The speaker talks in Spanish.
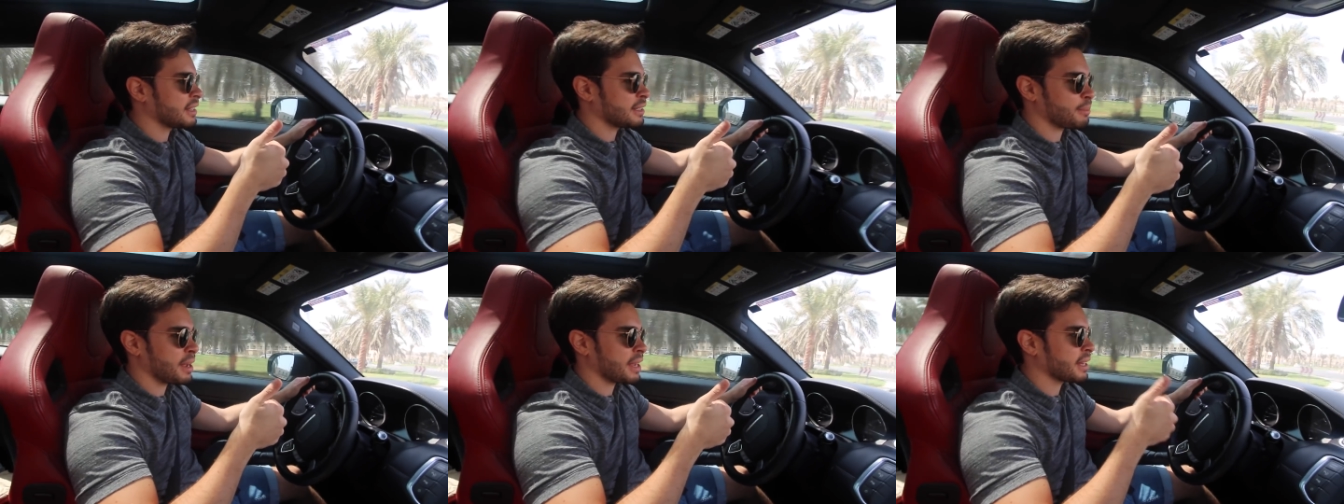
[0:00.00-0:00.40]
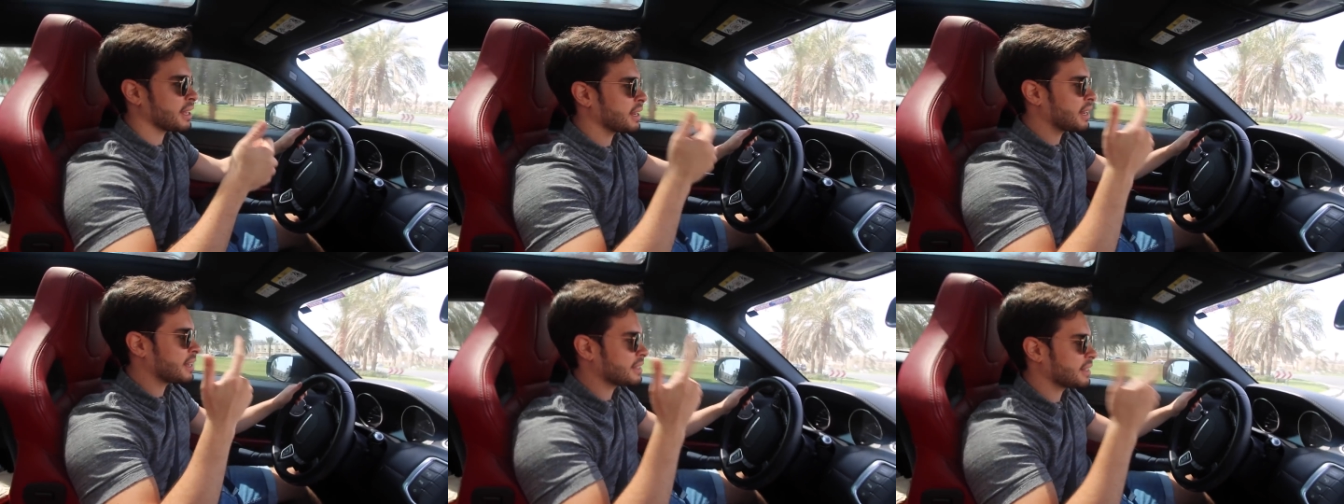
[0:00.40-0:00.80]

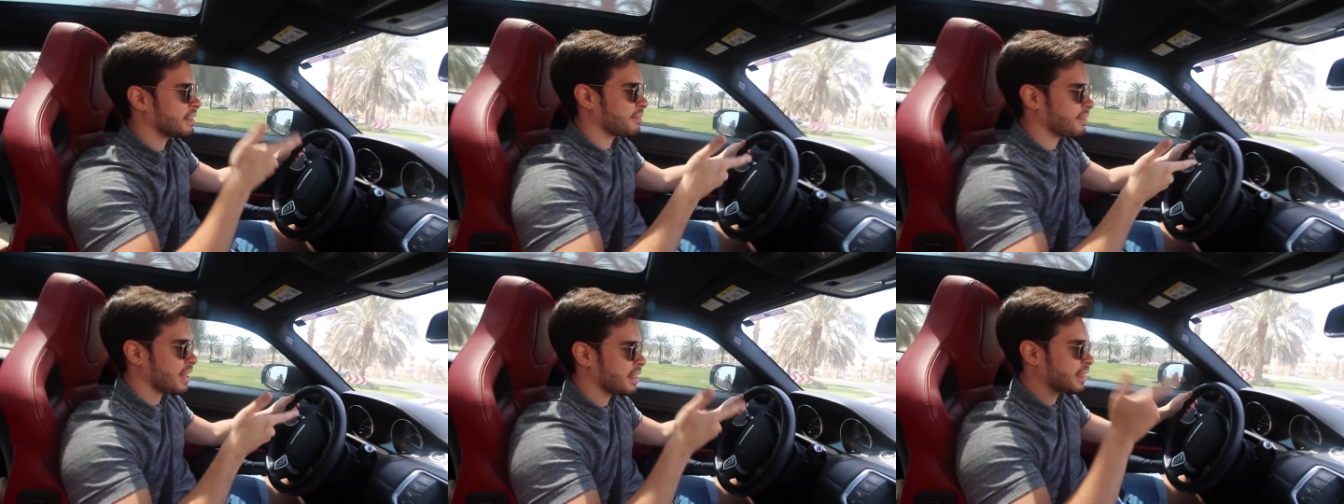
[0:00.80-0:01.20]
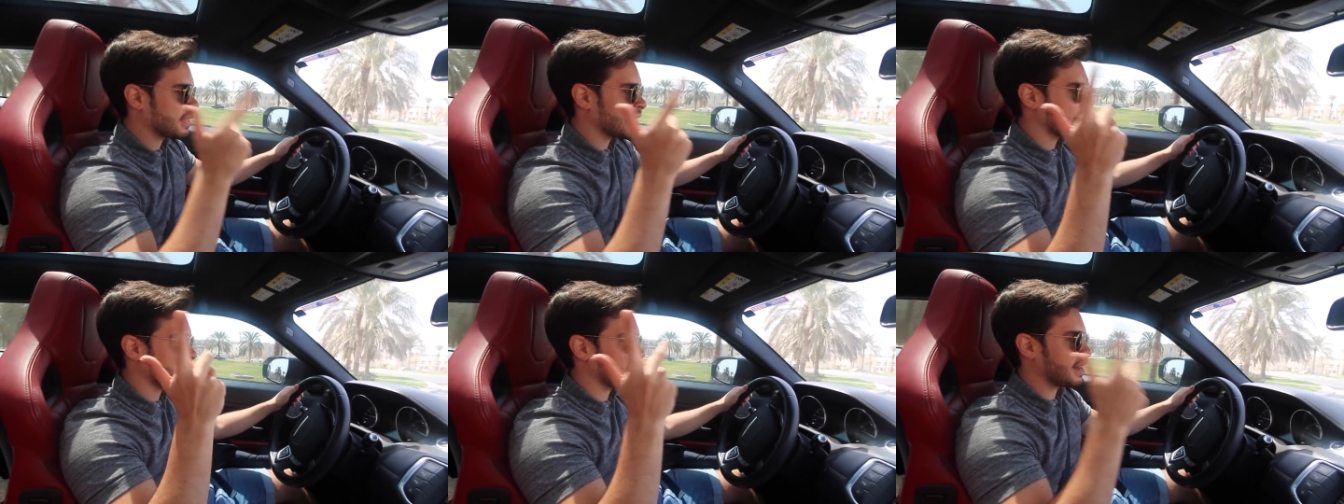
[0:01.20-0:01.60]
España Cluster de
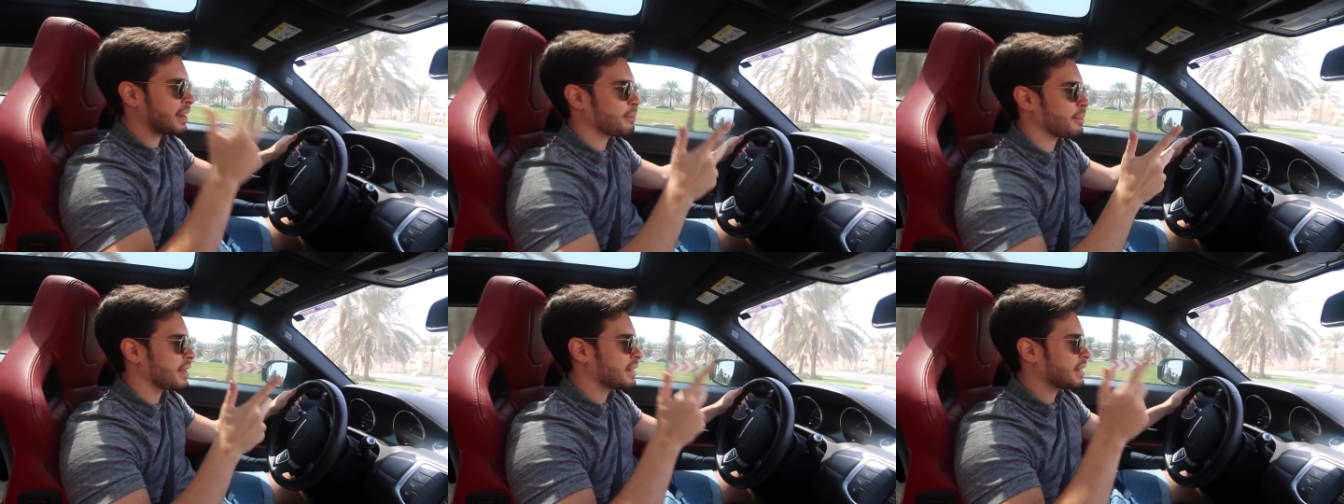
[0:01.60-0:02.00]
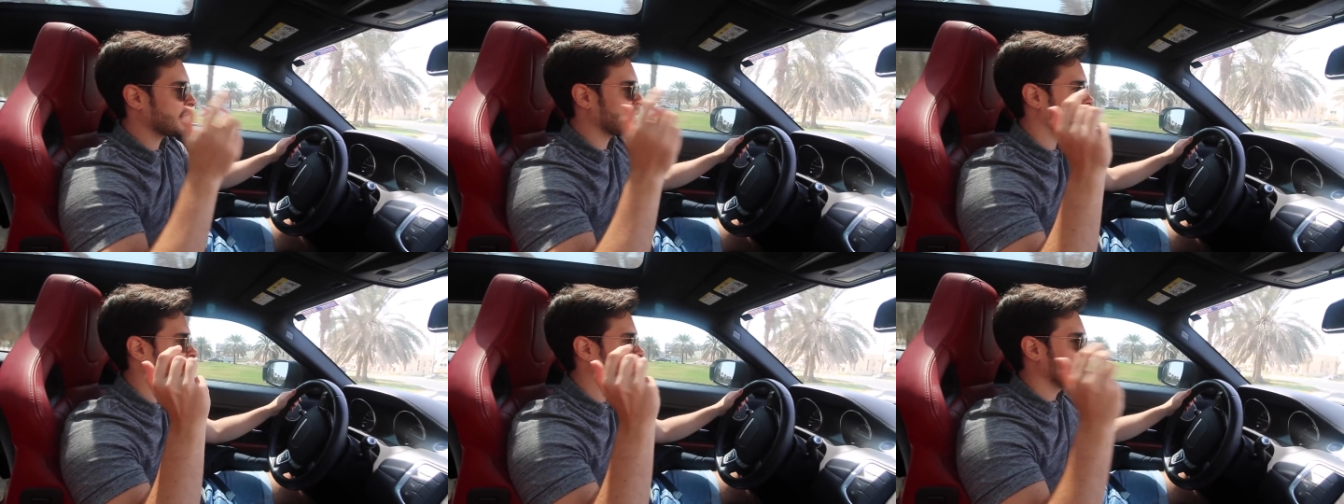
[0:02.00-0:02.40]
Francia, de
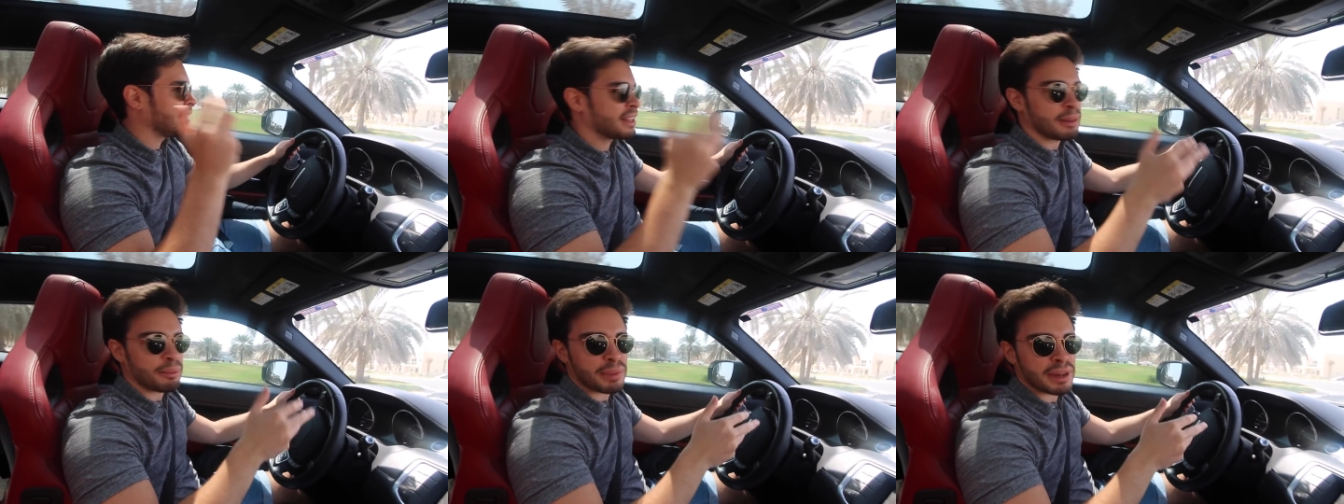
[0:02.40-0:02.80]
Alemania De